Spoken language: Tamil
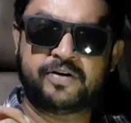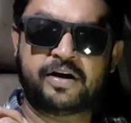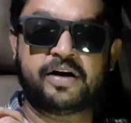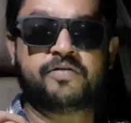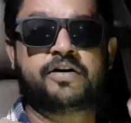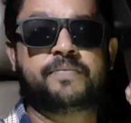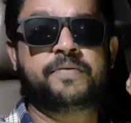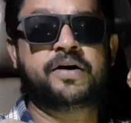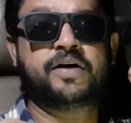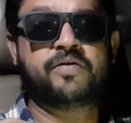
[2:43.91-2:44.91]
வேறு லெவலில்
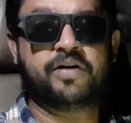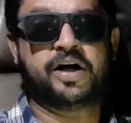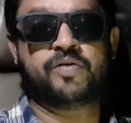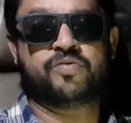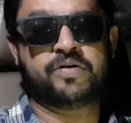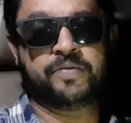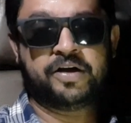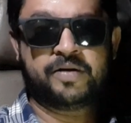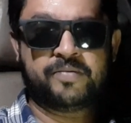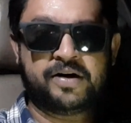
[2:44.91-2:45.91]
பெரிய லெவலில் ஆகும்
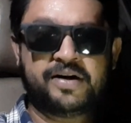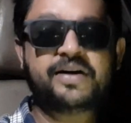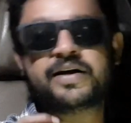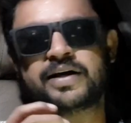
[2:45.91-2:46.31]
அப்படிங்கிற மாதிரியான